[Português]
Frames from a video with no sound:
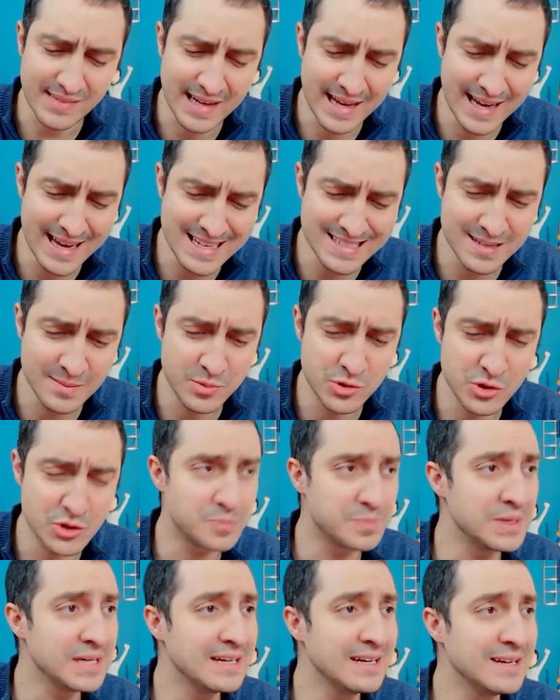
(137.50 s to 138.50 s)
essa brush
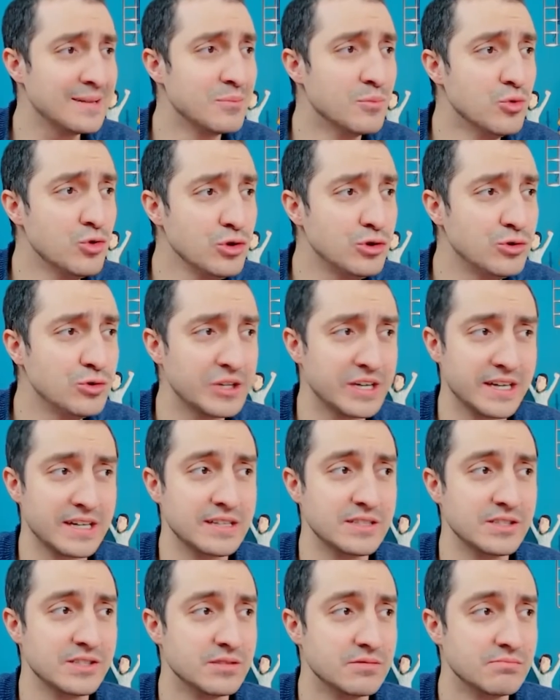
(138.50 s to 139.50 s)
pen é muito
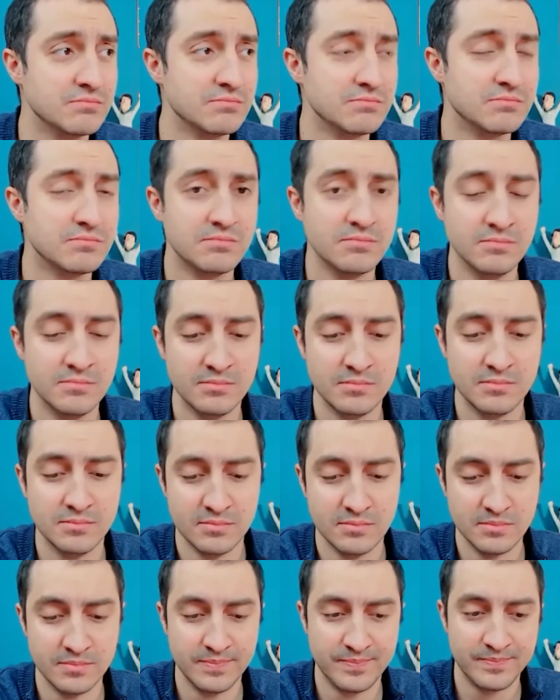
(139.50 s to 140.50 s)
grande.
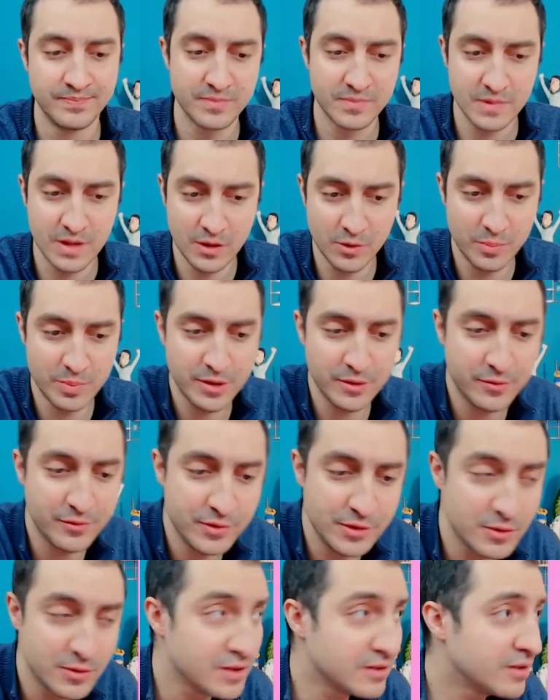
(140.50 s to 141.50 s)
Eu
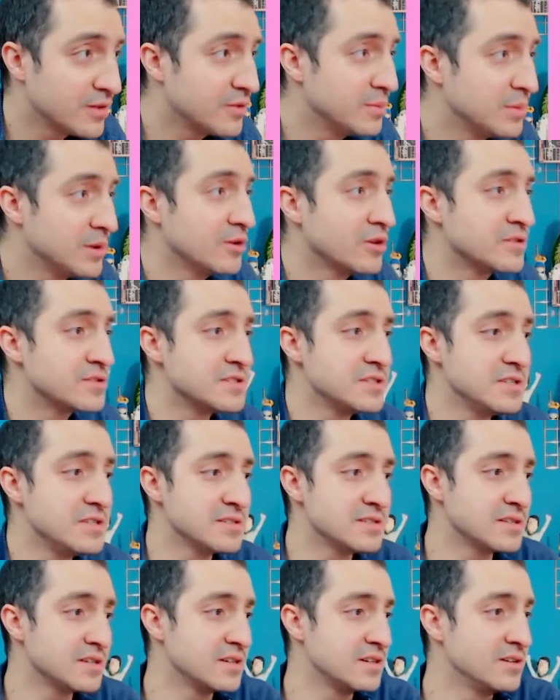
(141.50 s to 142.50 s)
prefiro essas
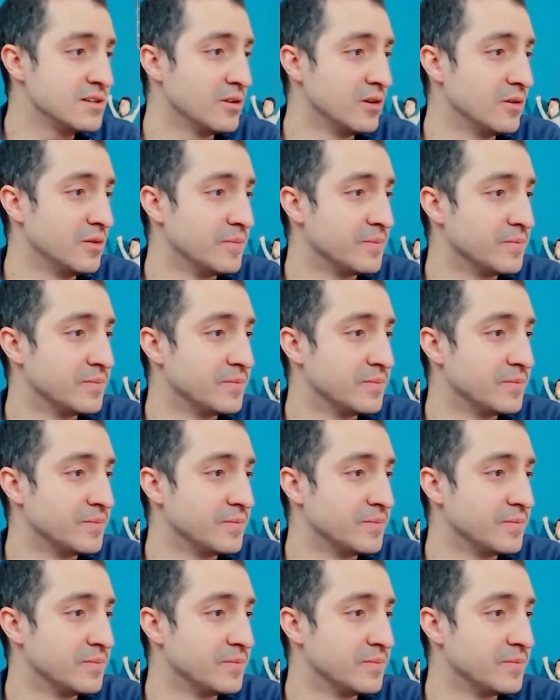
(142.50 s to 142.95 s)
menorzinhas aqui, ó.